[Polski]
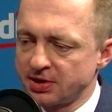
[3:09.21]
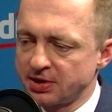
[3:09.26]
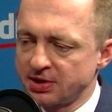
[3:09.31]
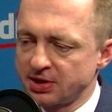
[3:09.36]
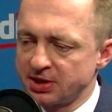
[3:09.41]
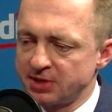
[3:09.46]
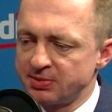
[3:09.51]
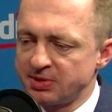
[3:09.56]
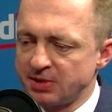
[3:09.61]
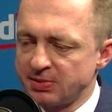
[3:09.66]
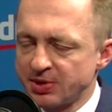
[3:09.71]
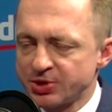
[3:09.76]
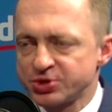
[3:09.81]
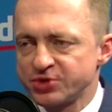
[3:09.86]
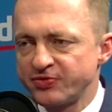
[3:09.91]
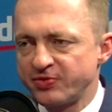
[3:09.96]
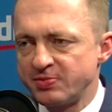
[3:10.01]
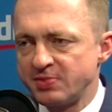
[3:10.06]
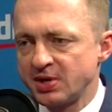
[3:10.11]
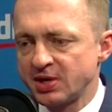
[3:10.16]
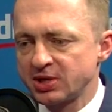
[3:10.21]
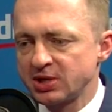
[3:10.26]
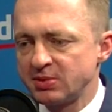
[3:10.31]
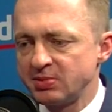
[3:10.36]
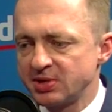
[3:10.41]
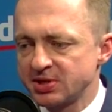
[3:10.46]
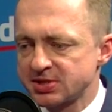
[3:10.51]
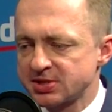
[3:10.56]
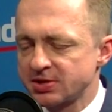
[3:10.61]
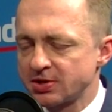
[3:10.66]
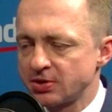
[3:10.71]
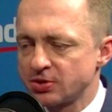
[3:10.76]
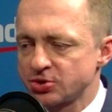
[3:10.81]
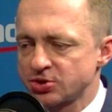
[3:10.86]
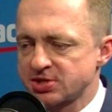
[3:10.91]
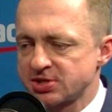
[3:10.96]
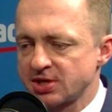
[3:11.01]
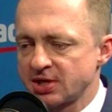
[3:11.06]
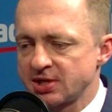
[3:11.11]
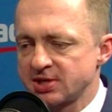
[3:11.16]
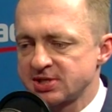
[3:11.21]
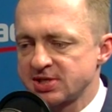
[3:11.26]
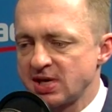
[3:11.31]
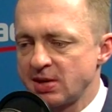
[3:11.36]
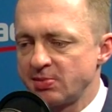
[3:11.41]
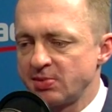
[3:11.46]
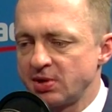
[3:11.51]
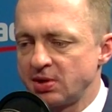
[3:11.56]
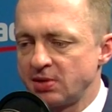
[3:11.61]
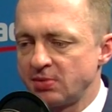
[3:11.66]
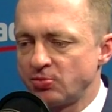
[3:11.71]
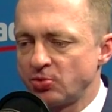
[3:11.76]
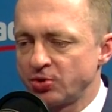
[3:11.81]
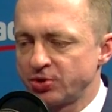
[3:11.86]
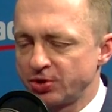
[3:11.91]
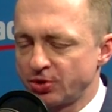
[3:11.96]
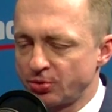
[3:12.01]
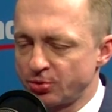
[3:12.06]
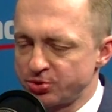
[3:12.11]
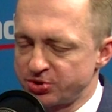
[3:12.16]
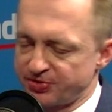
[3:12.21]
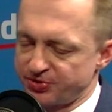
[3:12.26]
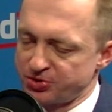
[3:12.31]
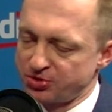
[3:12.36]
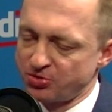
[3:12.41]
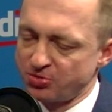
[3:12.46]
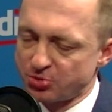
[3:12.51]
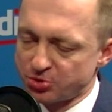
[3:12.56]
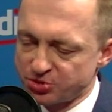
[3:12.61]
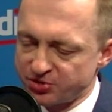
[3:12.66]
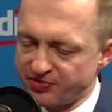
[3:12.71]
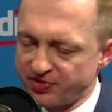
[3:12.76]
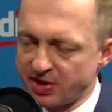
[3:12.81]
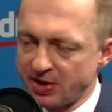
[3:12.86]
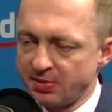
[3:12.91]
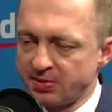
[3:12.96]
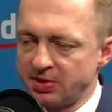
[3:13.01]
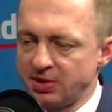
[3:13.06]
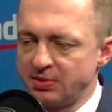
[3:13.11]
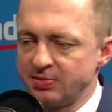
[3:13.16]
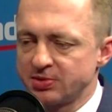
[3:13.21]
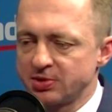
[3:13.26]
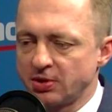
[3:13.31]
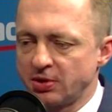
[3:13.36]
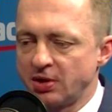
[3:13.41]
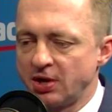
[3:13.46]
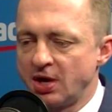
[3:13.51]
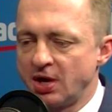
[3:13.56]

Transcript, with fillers: Takim najbardziej wymiernym jest to, że zachęcamy młodych ludzi, właściwie umożliwiamy im to,